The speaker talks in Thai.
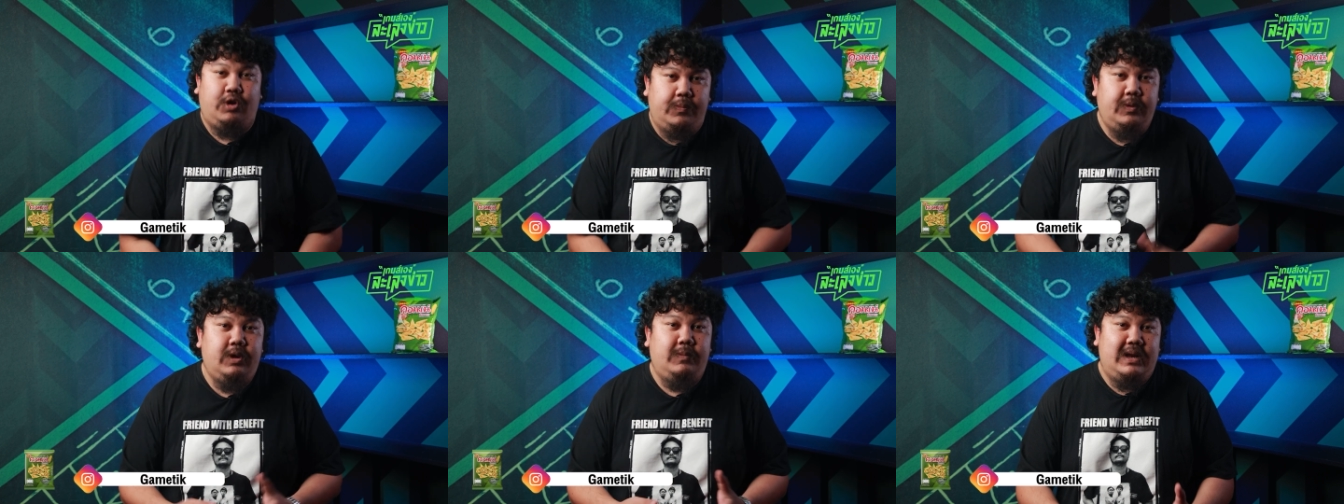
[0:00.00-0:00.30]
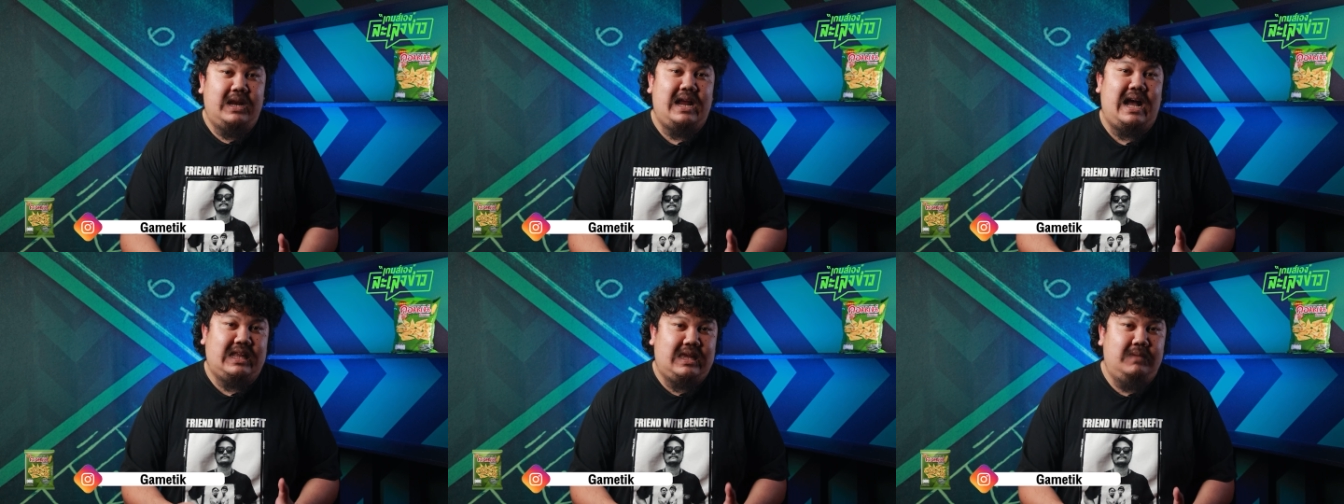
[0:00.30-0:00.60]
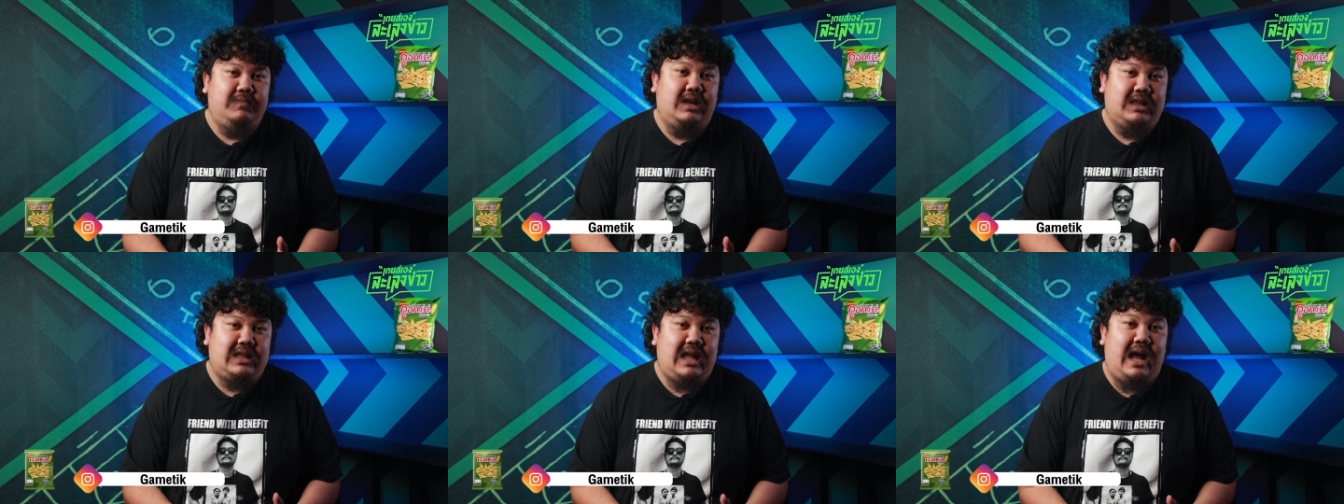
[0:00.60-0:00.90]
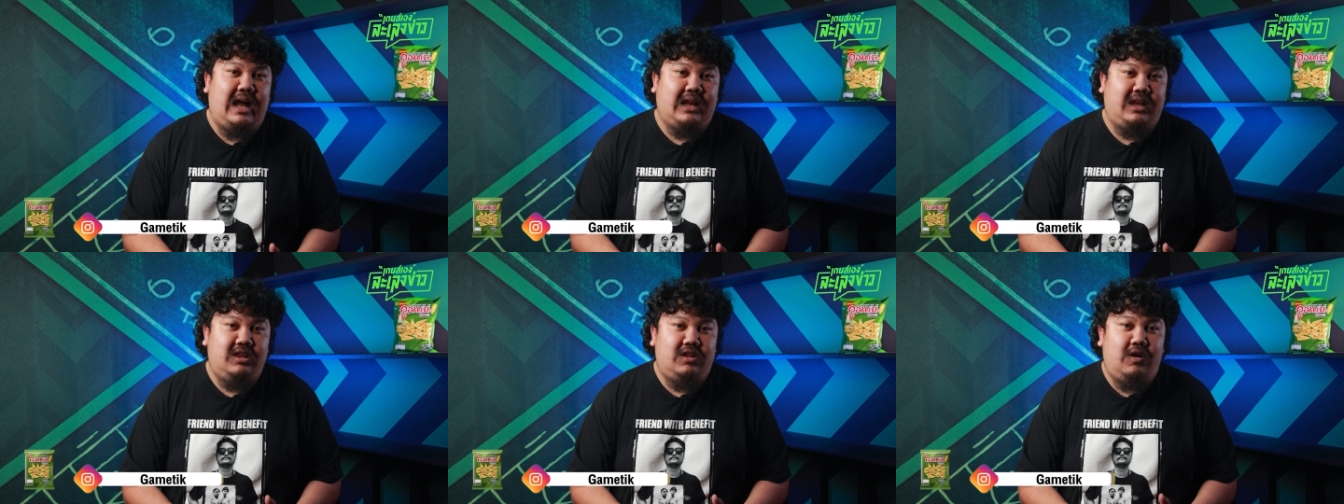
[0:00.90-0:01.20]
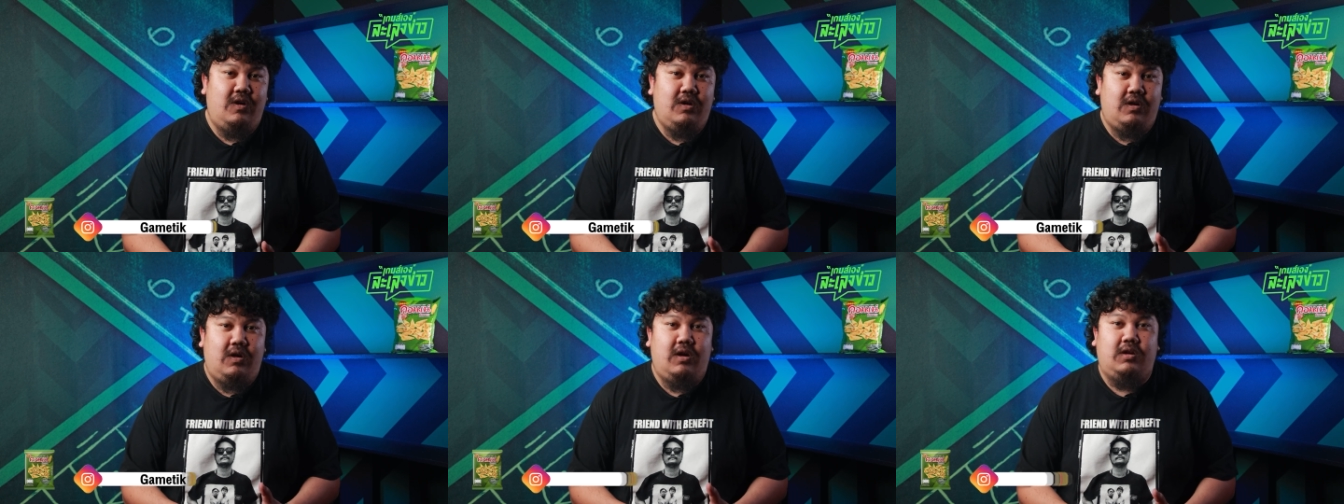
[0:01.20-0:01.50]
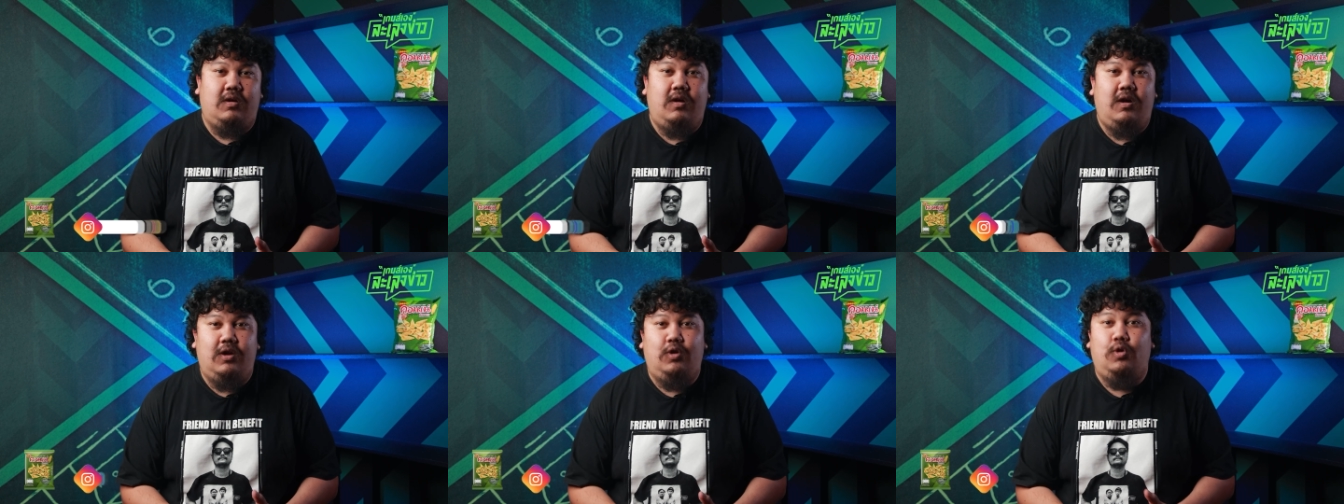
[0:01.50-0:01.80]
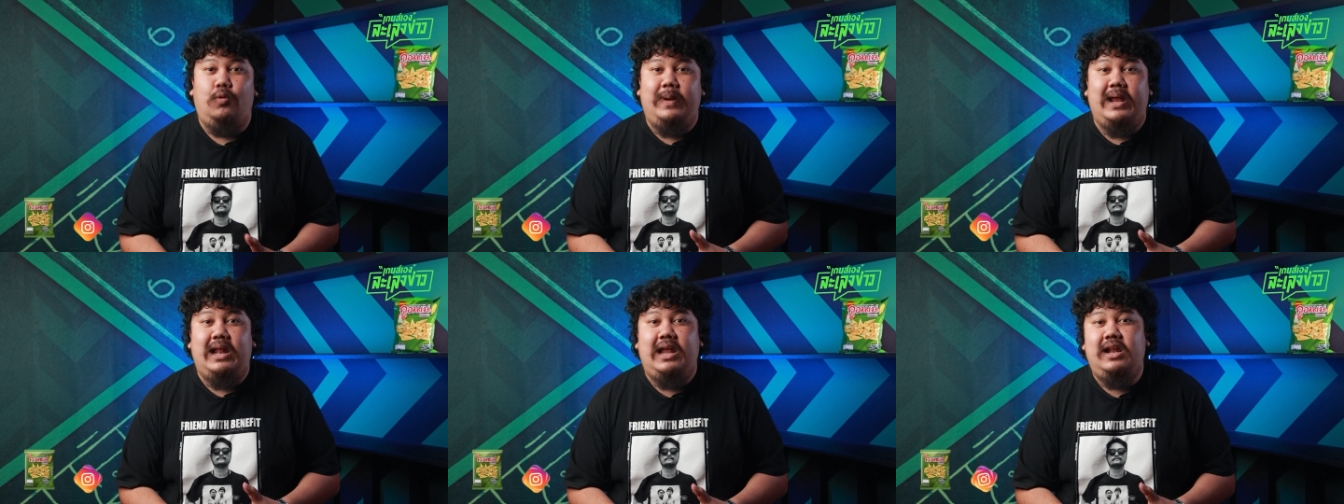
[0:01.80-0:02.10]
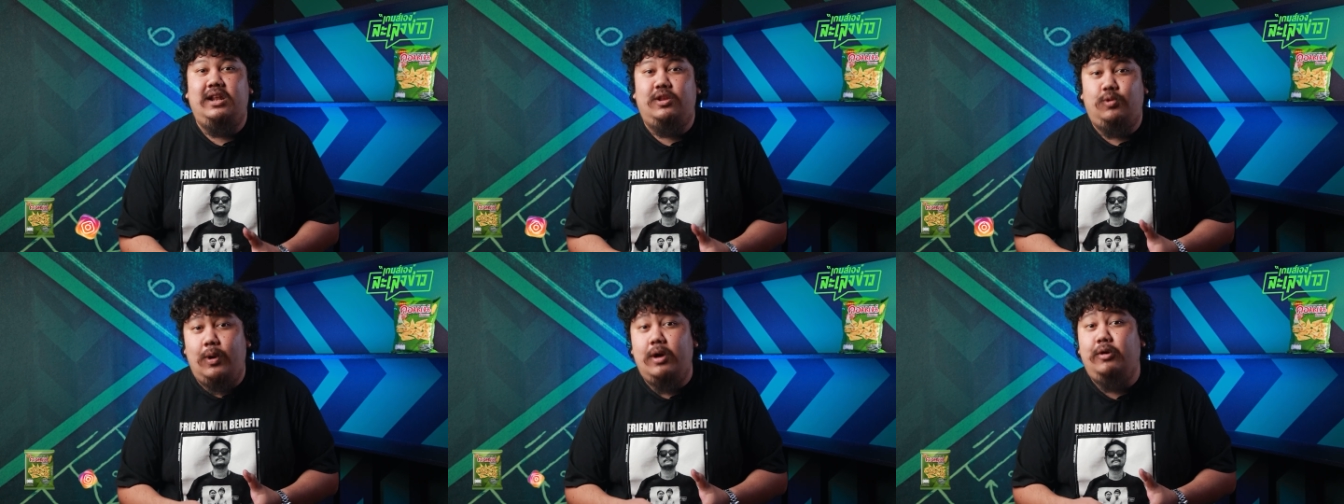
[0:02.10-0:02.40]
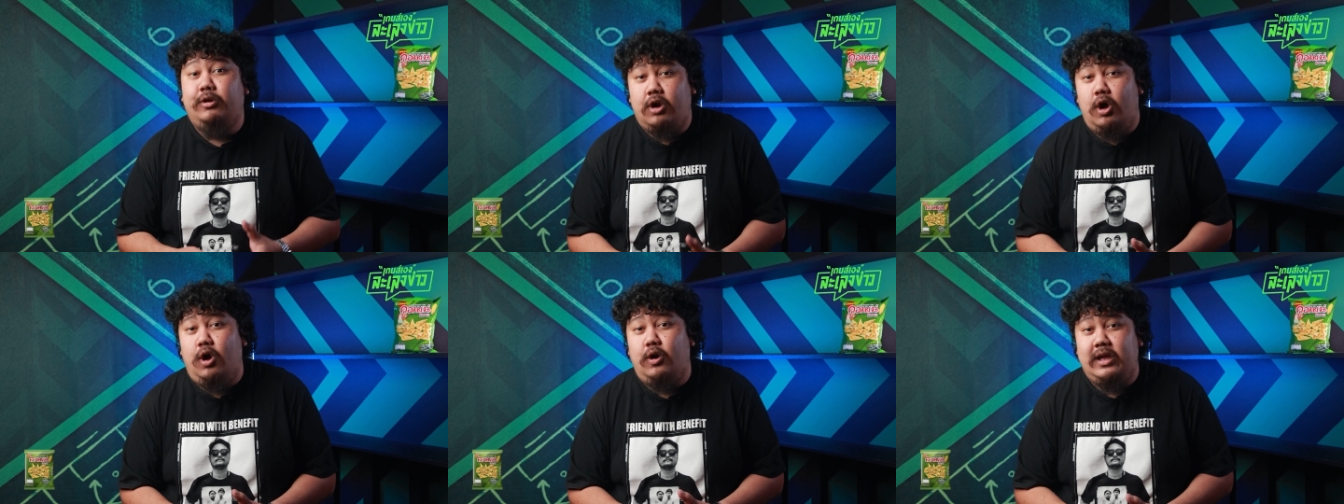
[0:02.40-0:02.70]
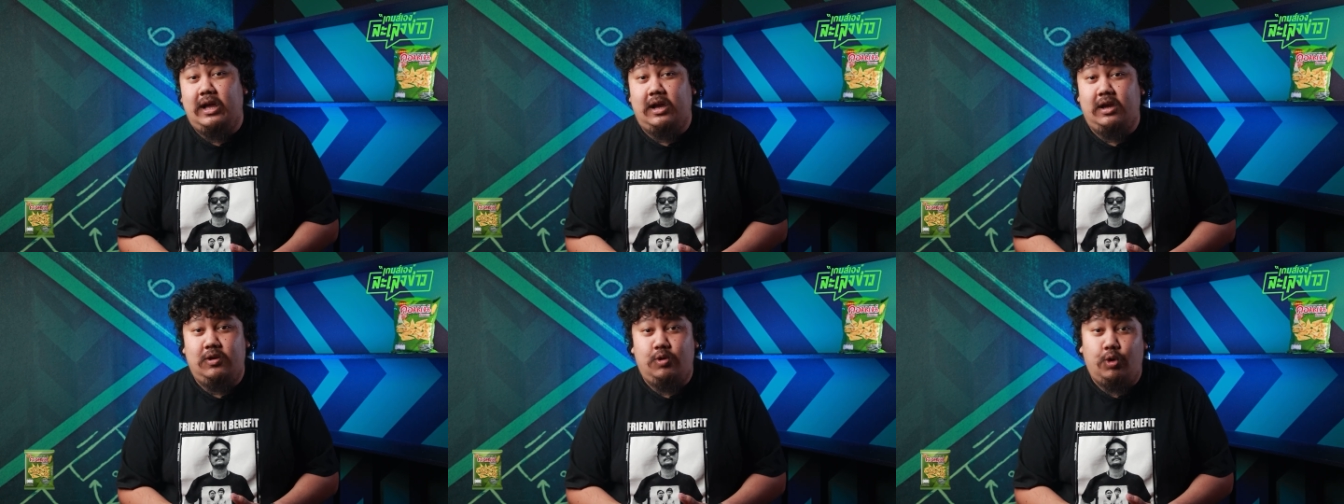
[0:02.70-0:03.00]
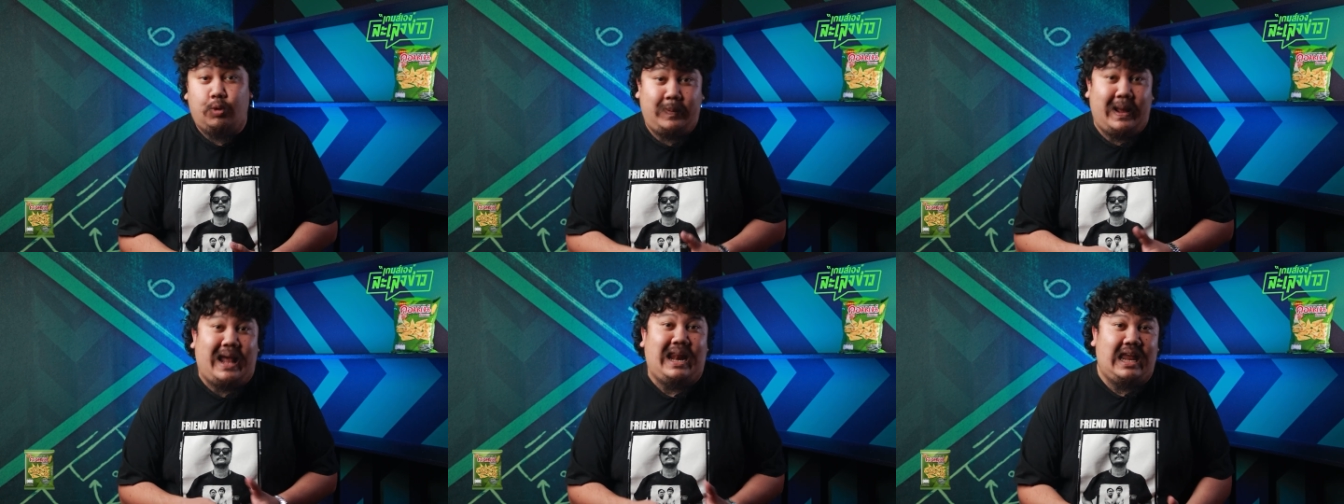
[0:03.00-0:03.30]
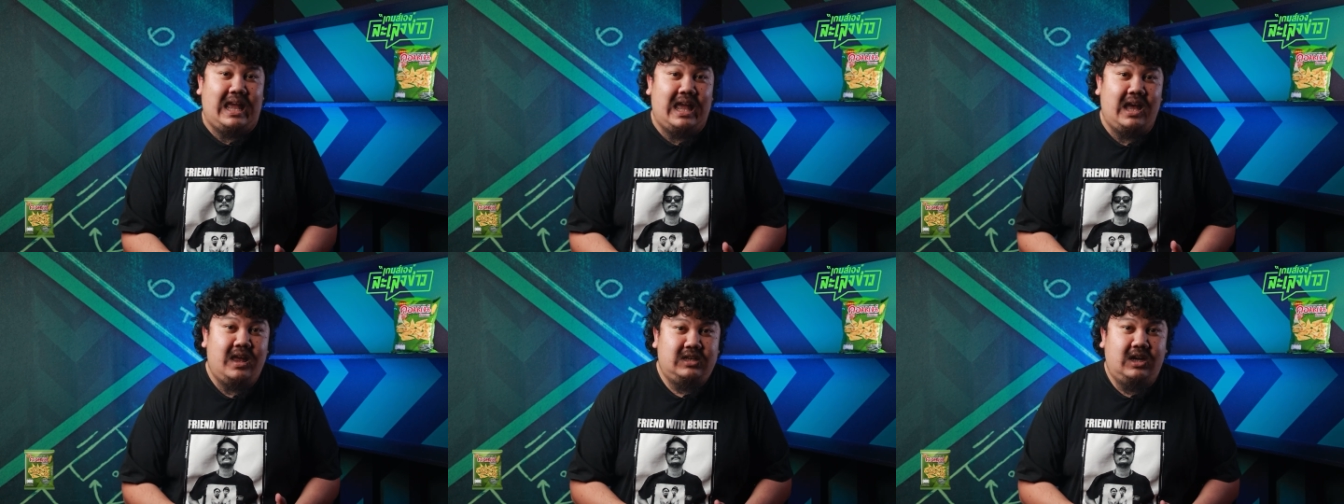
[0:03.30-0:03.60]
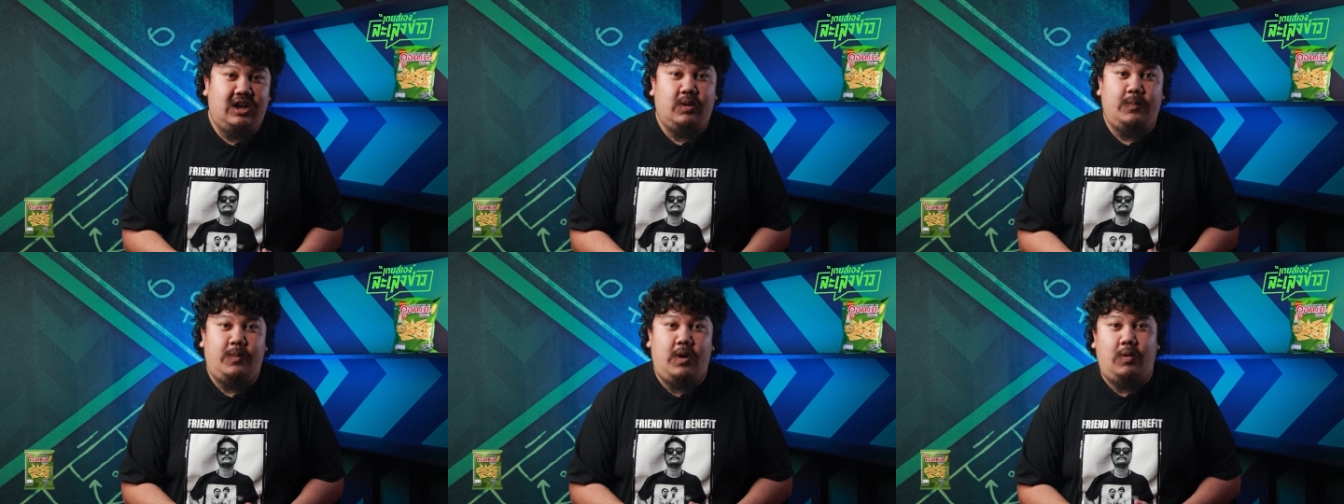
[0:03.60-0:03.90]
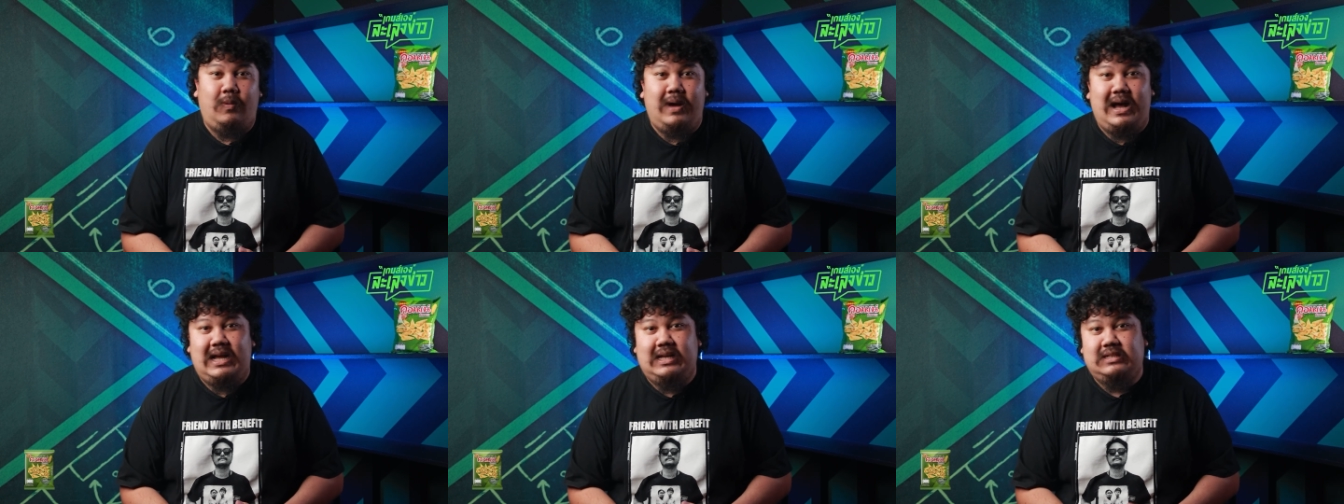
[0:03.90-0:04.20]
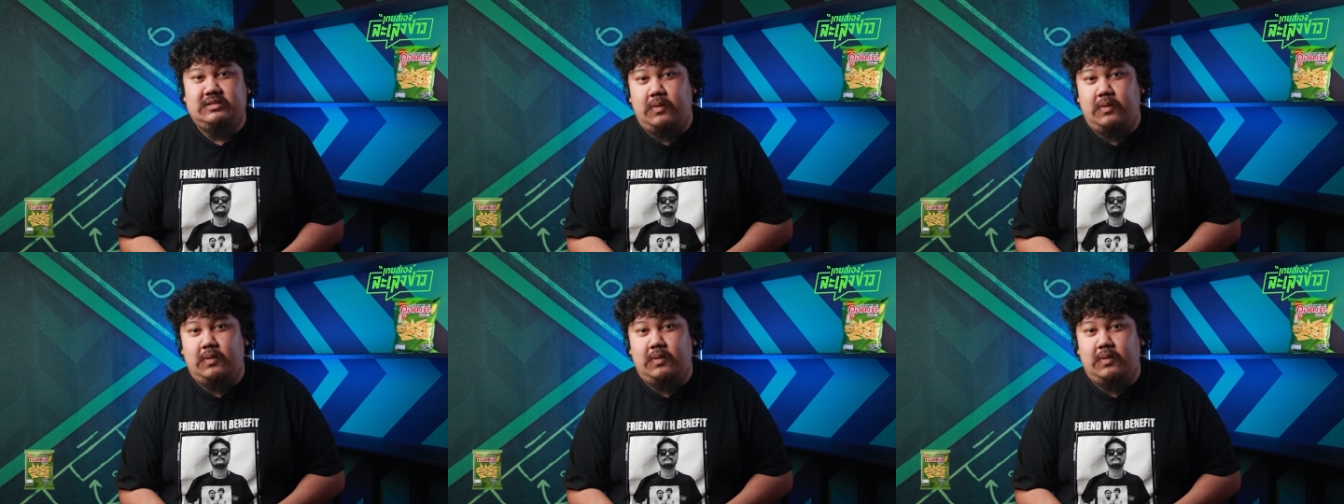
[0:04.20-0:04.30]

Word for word: รวมถึงบรรดาทีมต่างๆ ที่ต้องกอดคอลงไปเล่นถ้วยรองอย่างยูโรปาลีกซึ่งก็ต้องบอกว่า